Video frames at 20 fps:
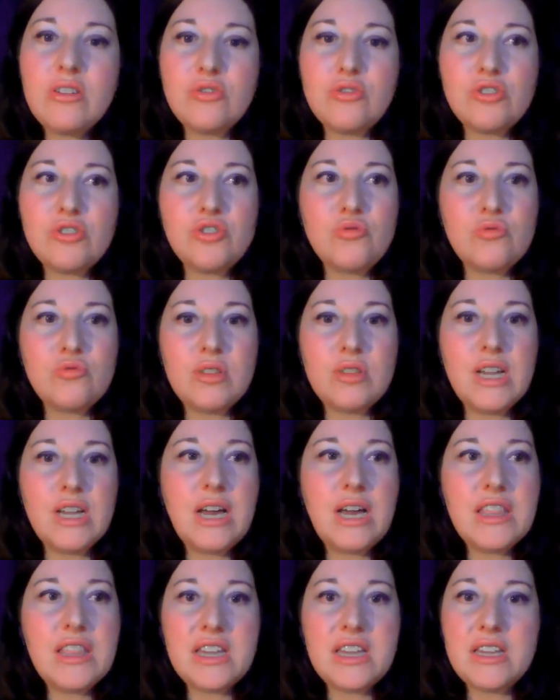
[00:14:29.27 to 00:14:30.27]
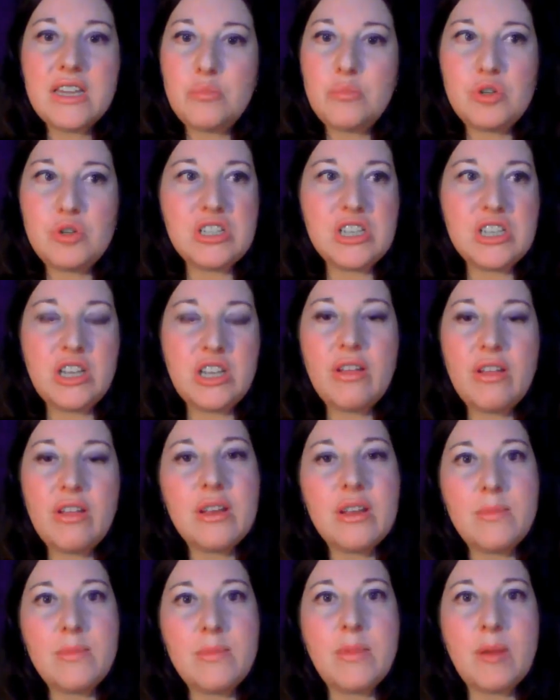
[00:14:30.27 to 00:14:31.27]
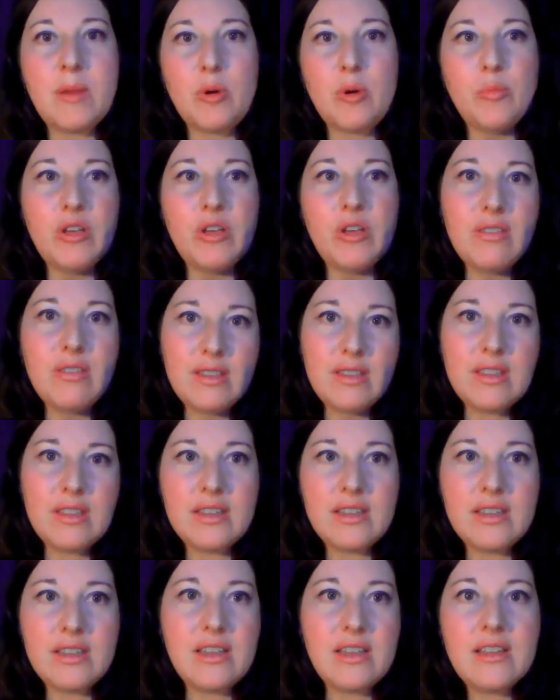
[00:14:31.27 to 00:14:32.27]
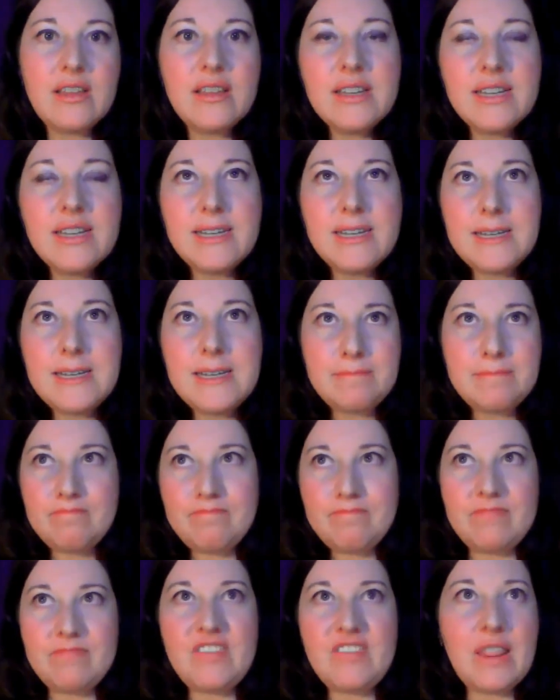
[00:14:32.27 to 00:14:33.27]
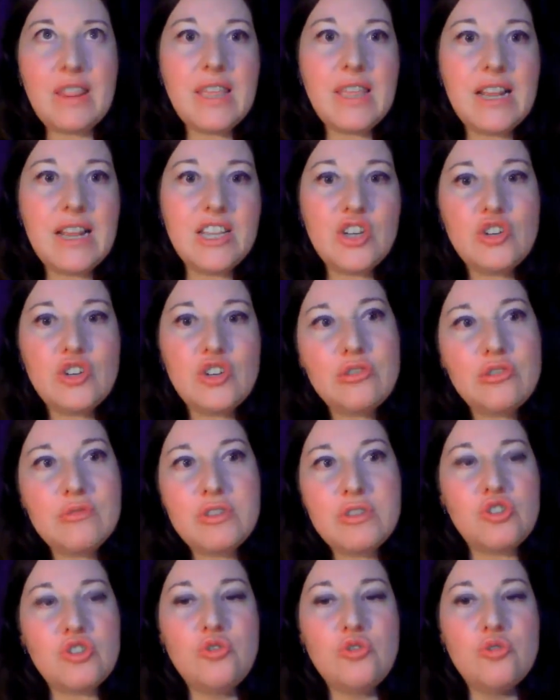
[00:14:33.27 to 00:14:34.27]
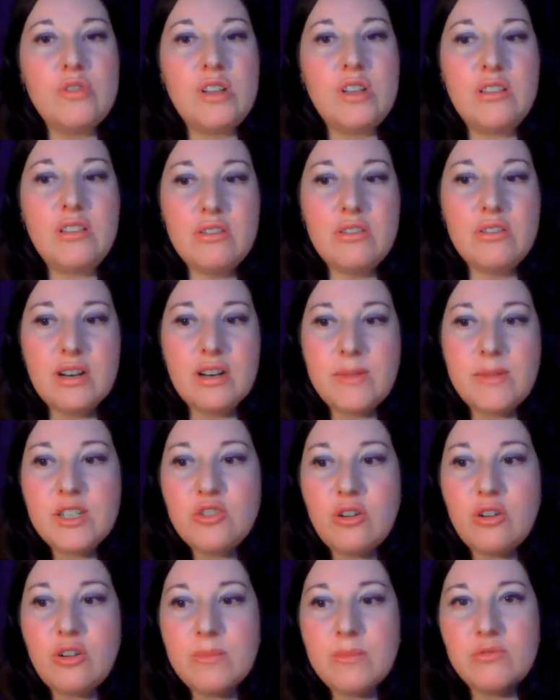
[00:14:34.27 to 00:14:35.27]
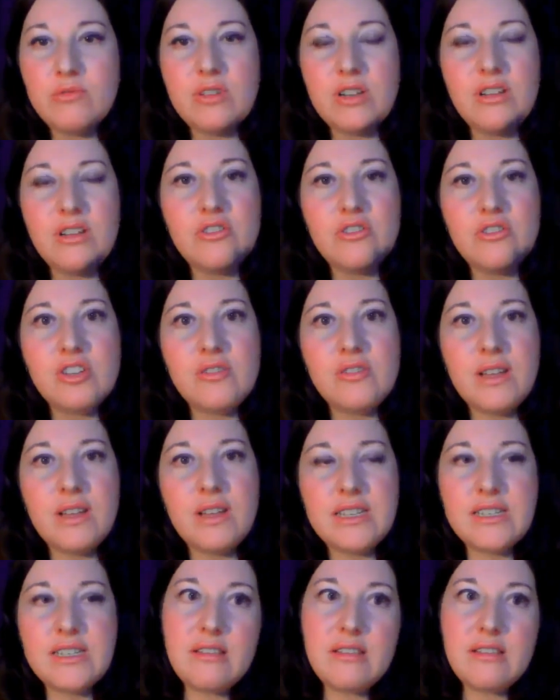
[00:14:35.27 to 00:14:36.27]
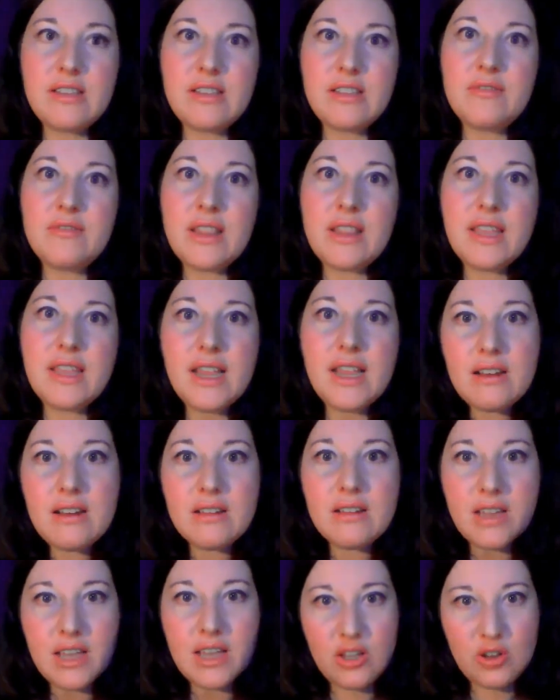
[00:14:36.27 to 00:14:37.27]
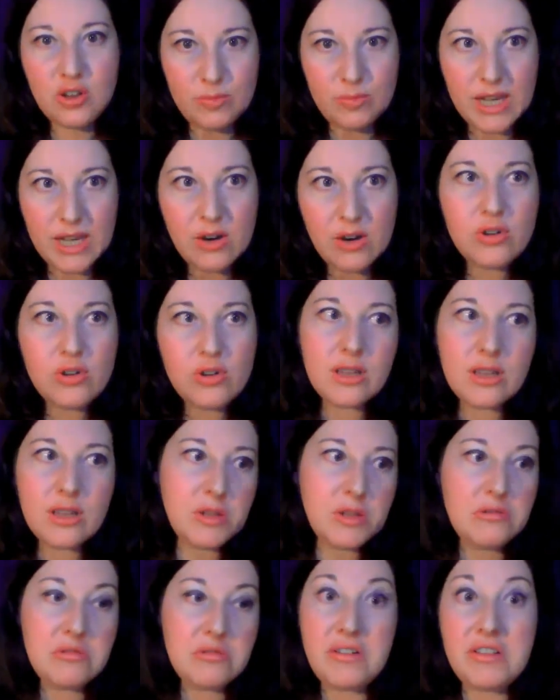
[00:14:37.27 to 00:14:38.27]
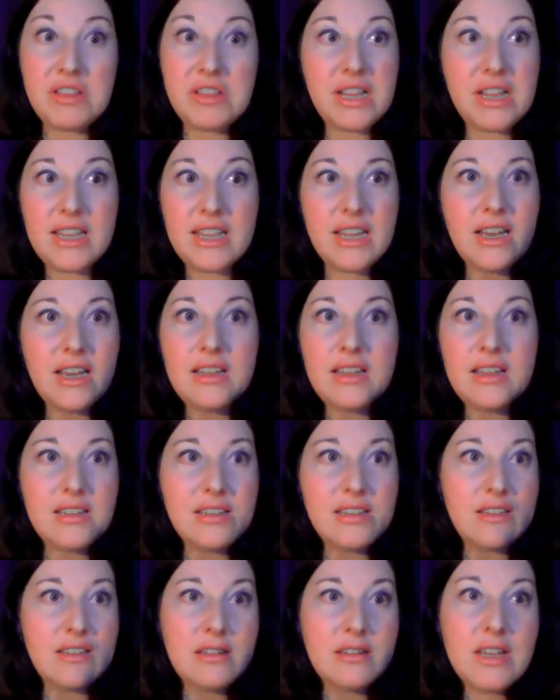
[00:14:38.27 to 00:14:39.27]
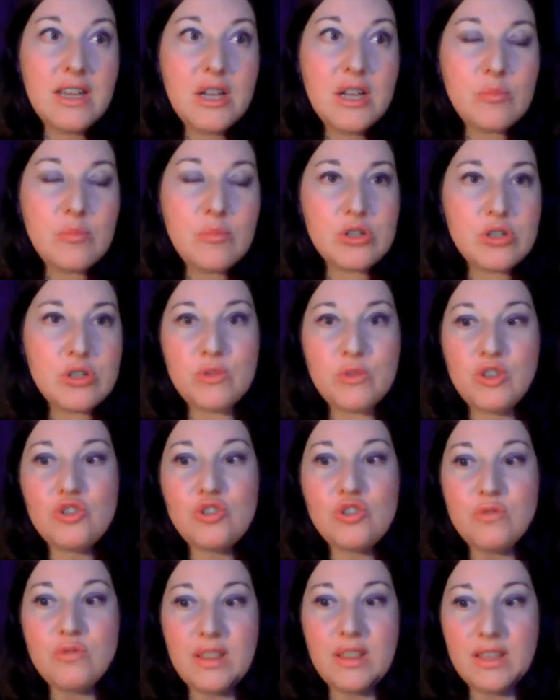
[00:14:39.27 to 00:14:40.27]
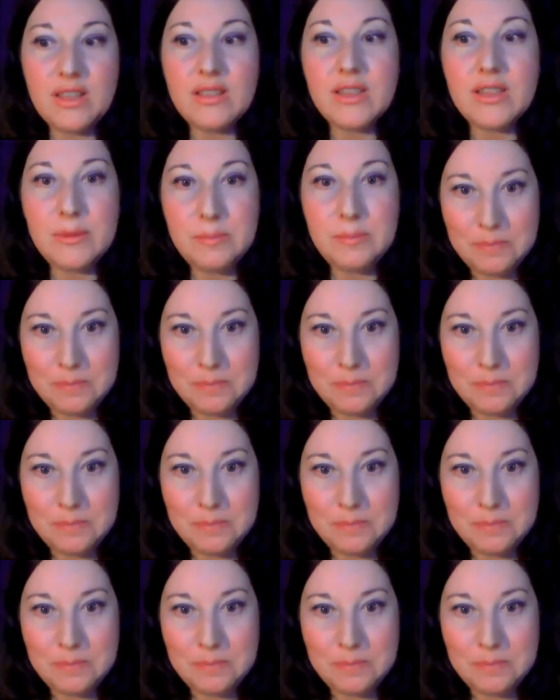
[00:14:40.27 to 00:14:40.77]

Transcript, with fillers: Entonces un día dije, pues quiero hacerme mi propio aceite facial yo, entonces no utilizo crema, solamente utilizo ese, aceite facial que yo me hago y que me doy una vez al día y pues de momento es suficiente.